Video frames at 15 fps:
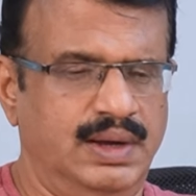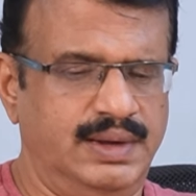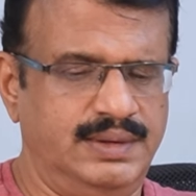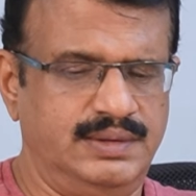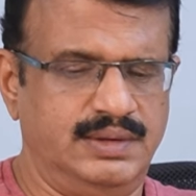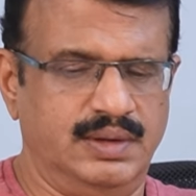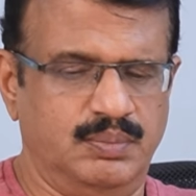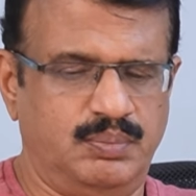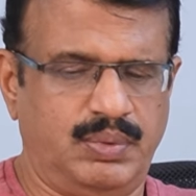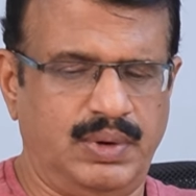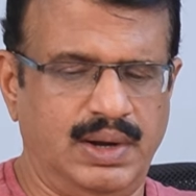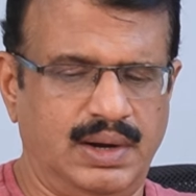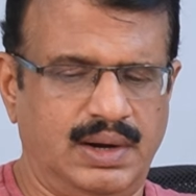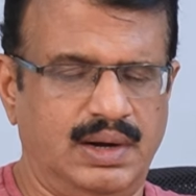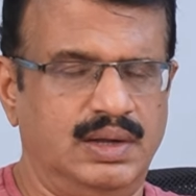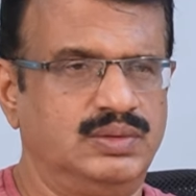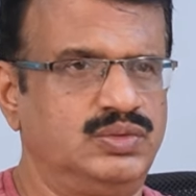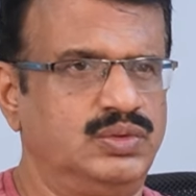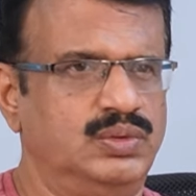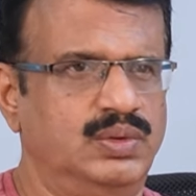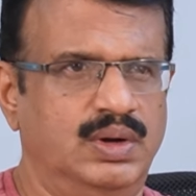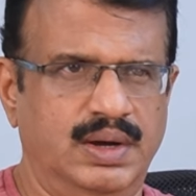ఐజీ
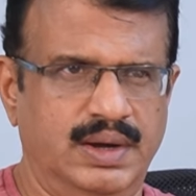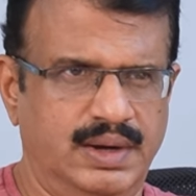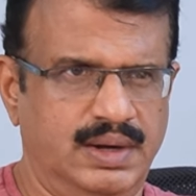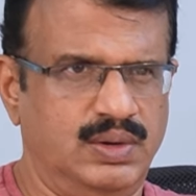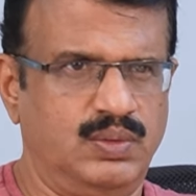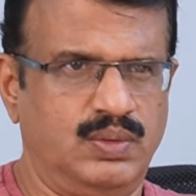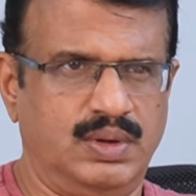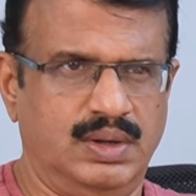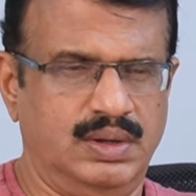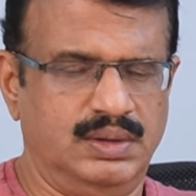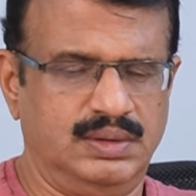పాలరాజు ఆయన్ని కూడా